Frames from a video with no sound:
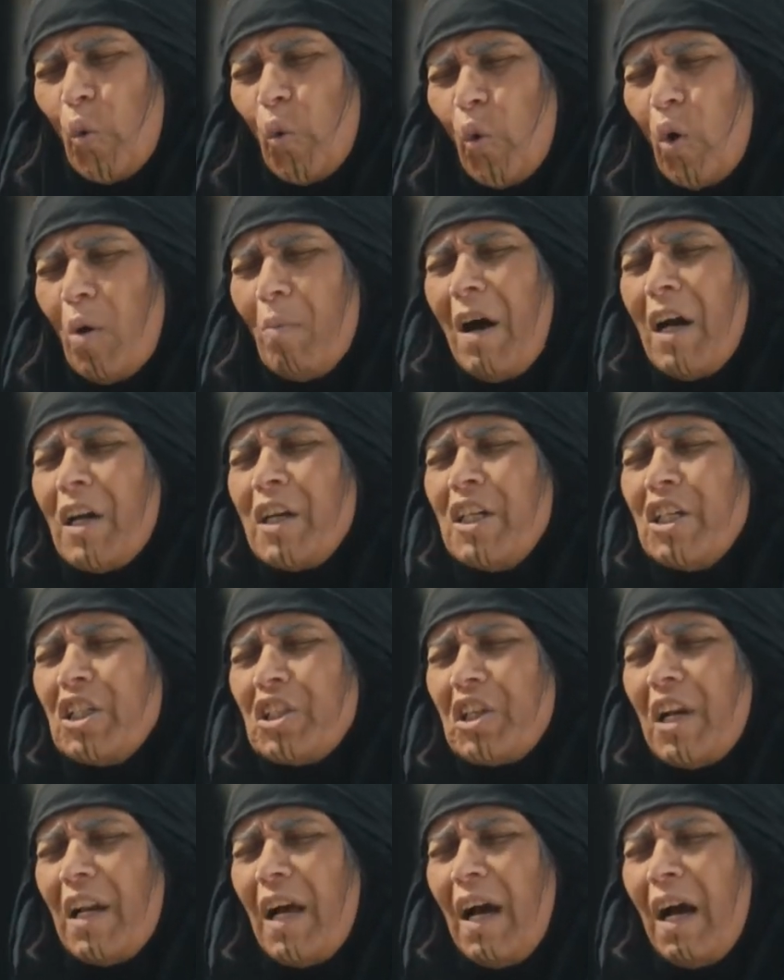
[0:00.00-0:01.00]
وما
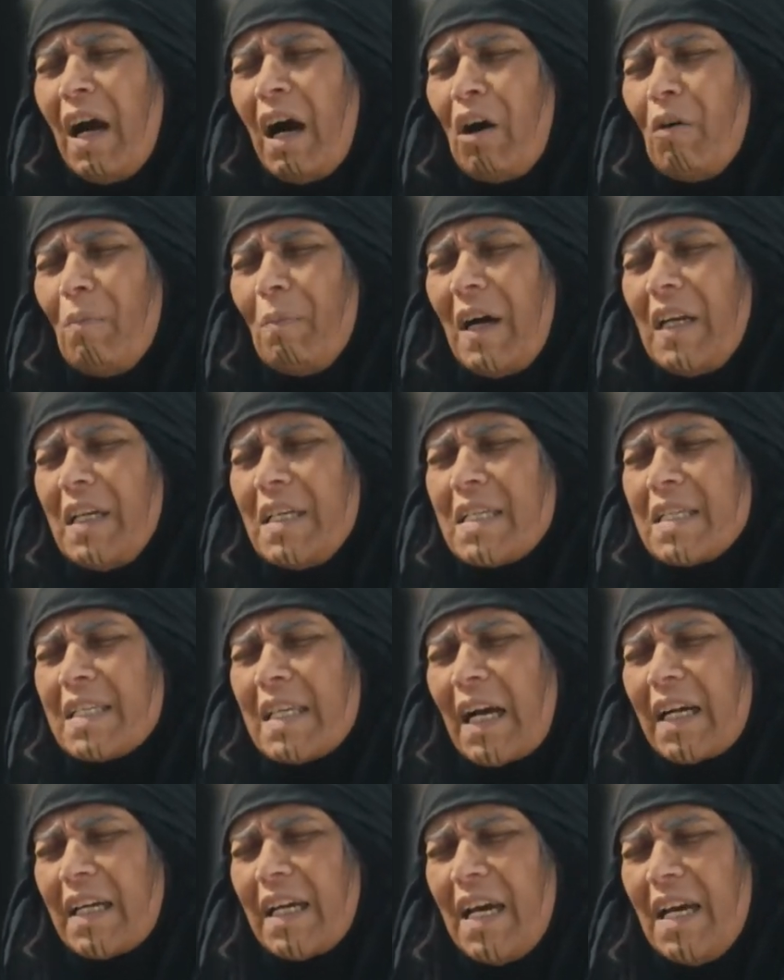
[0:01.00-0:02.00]
رجليها ومال
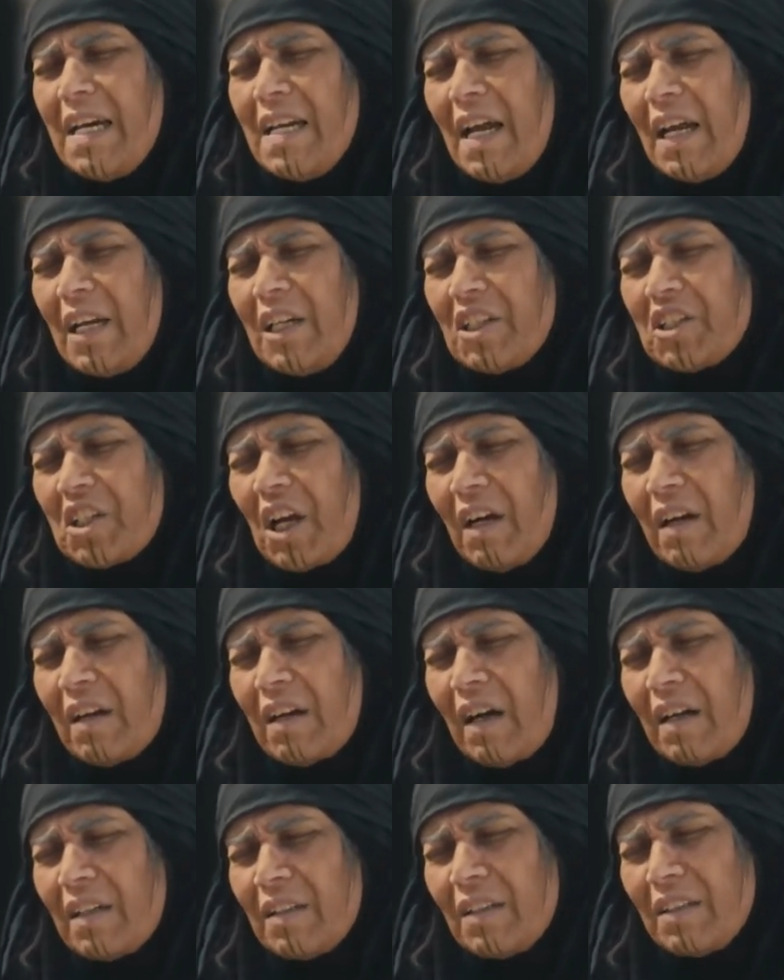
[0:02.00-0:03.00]
السكينه اللي
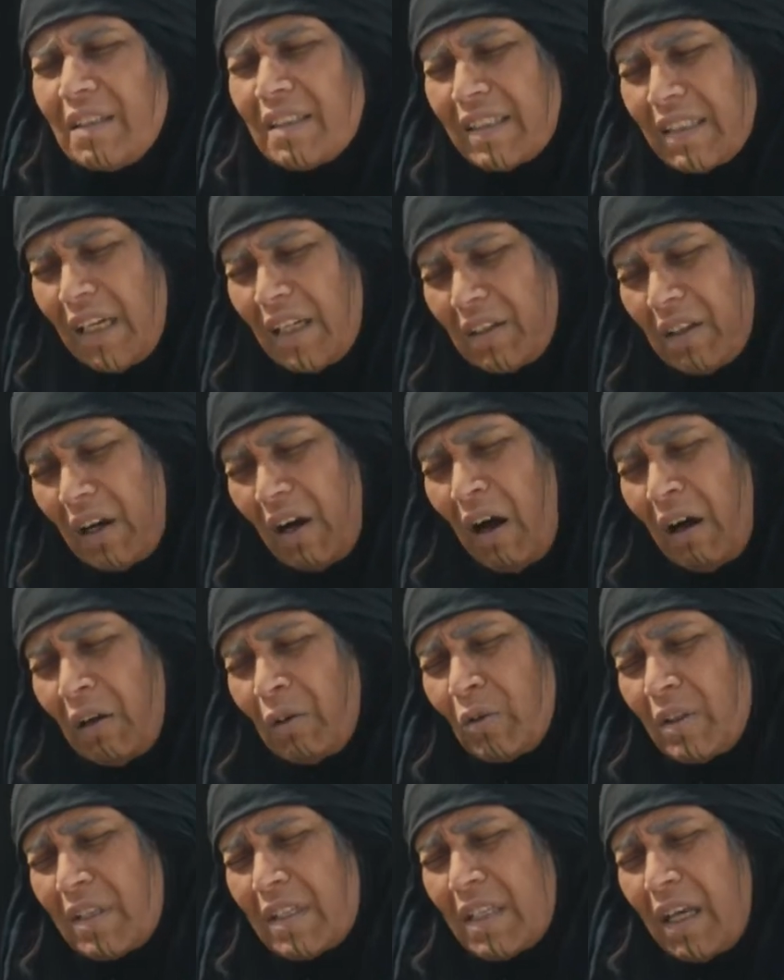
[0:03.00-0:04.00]
شق صدرها
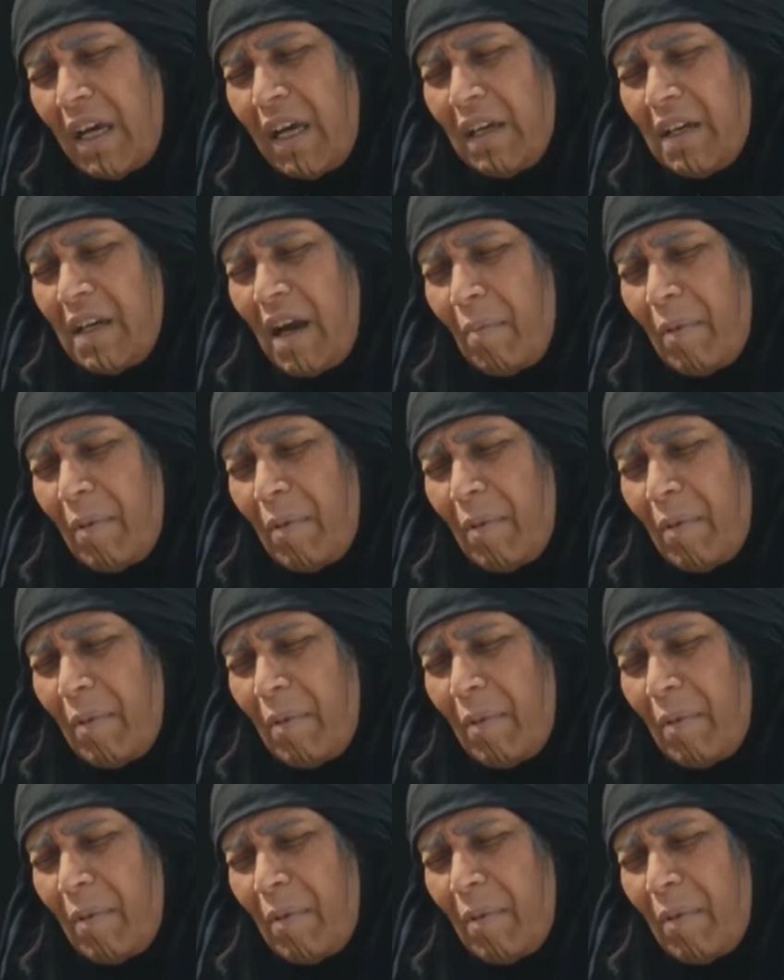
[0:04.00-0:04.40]
نصين يا